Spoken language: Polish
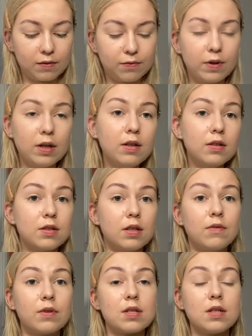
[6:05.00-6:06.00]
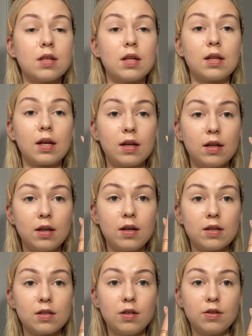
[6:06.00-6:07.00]
Fair, czyli właśnie ten taki
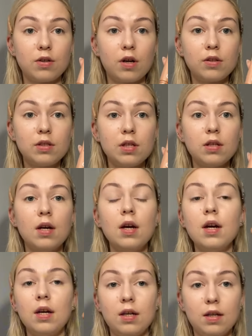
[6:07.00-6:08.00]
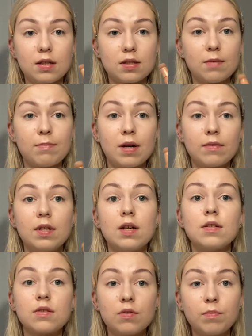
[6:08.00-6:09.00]
najjaśniejszy odcień i jest naprawdę
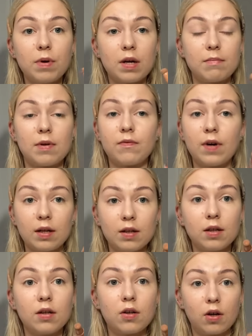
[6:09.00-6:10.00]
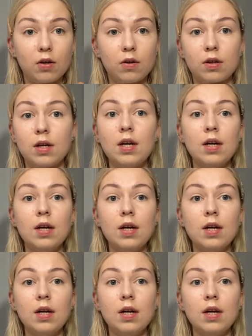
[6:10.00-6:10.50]
super, ma fajny kolor,